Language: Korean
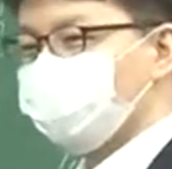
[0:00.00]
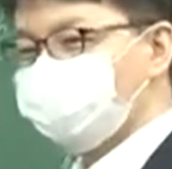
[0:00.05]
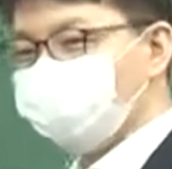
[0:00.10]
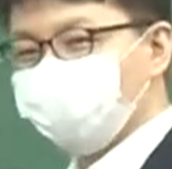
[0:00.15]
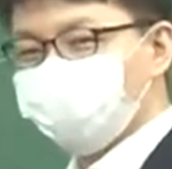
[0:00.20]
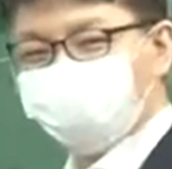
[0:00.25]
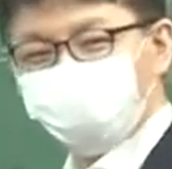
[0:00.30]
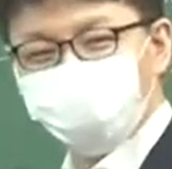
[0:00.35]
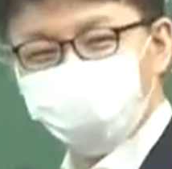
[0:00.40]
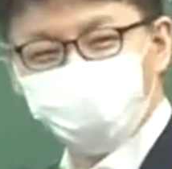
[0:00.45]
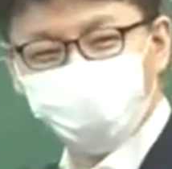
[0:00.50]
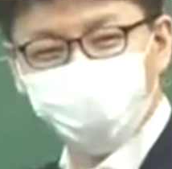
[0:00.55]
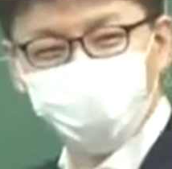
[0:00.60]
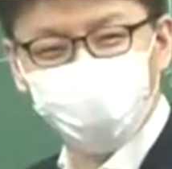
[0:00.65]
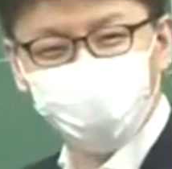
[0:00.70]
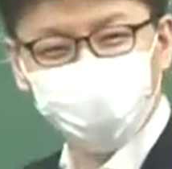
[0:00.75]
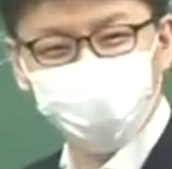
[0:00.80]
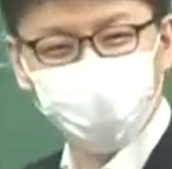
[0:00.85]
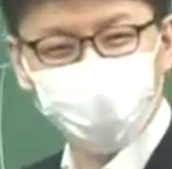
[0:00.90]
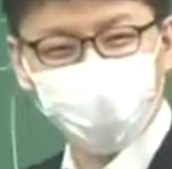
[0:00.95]
있으면 되나요?
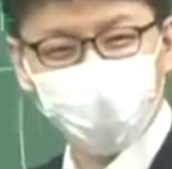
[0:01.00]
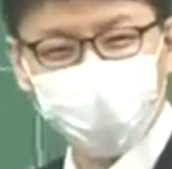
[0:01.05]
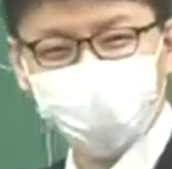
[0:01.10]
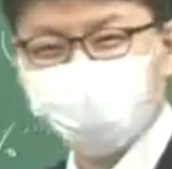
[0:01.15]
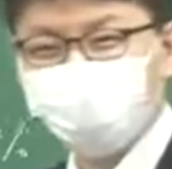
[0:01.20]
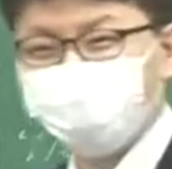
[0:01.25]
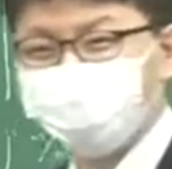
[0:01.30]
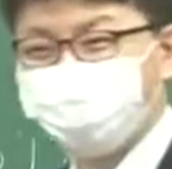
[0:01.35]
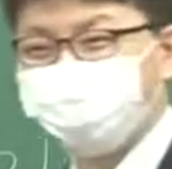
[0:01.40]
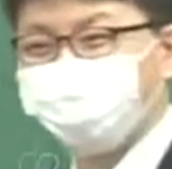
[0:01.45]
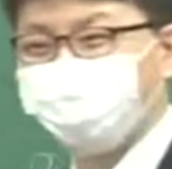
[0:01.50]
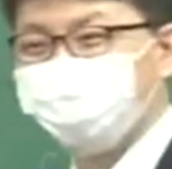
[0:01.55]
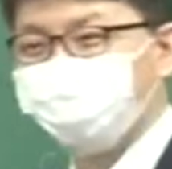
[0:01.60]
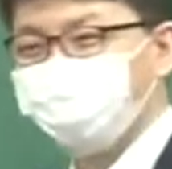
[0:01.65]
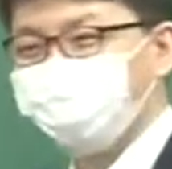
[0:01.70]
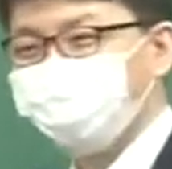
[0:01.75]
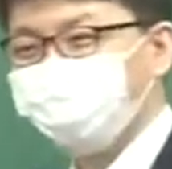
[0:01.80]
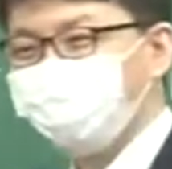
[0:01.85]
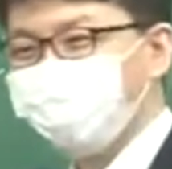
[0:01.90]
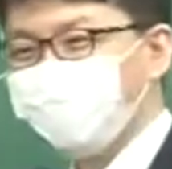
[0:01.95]
안
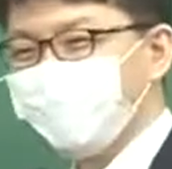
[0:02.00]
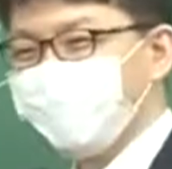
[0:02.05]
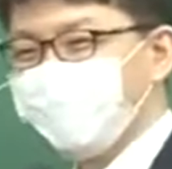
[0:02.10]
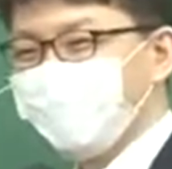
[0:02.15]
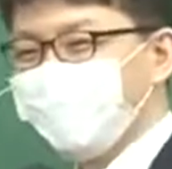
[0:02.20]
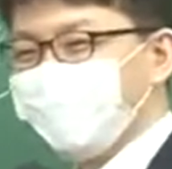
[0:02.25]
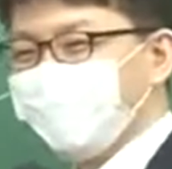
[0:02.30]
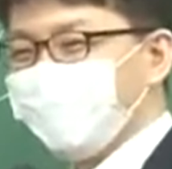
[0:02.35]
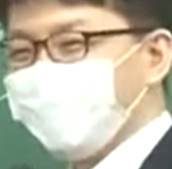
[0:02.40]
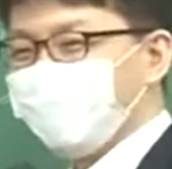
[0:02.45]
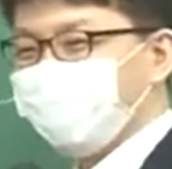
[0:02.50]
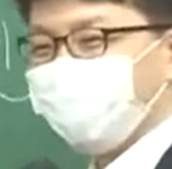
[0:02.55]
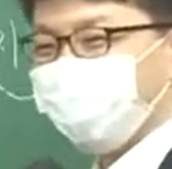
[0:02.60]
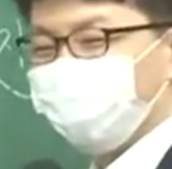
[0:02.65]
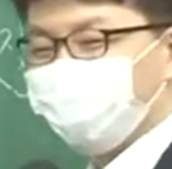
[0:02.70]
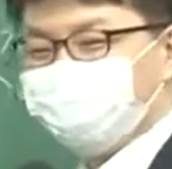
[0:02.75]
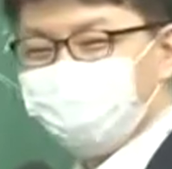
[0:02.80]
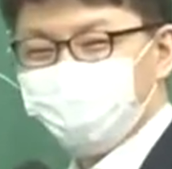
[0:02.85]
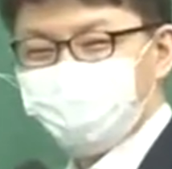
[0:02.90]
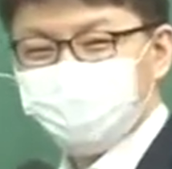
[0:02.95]
되지. 예?
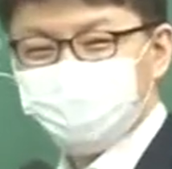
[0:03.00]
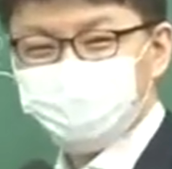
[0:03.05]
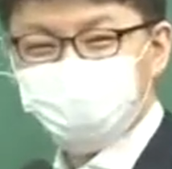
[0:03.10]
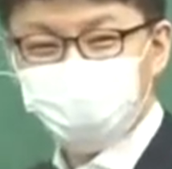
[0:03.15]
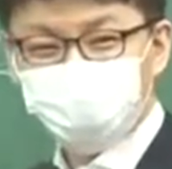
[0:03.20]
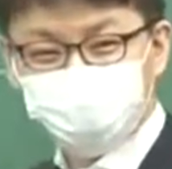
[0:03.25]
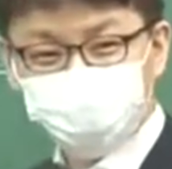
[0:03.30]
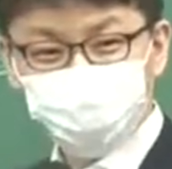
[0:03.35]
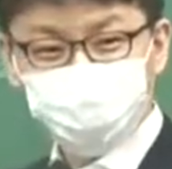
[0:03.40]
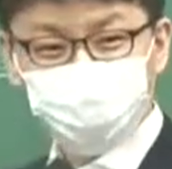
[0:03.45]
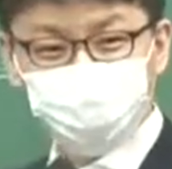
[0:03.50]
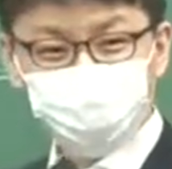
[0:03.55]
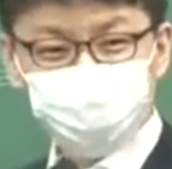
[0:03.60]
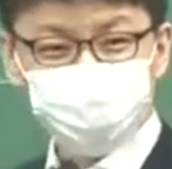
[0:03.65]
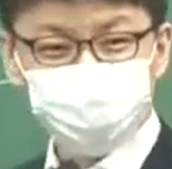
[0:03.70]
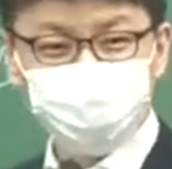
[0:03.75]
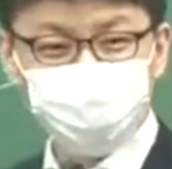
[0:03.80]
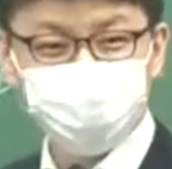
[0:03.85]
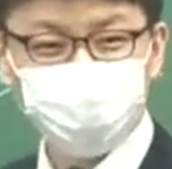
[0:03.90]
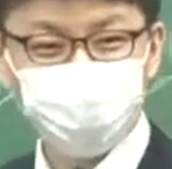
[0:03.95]
사람 있어야
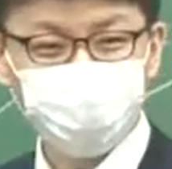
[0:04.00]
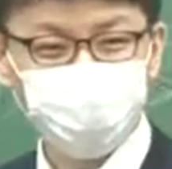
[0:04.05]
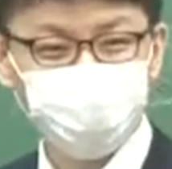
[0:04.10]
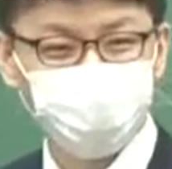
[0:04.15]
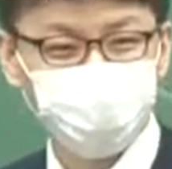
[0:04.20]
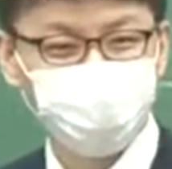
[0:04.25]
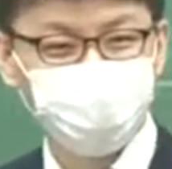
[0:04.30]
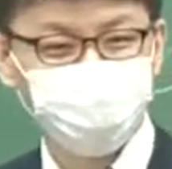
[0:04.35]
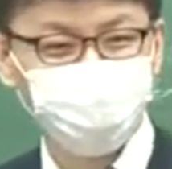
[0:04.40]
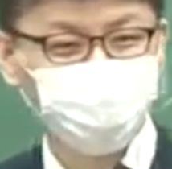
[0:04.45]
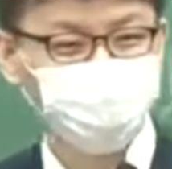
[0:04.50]
되죠. 사람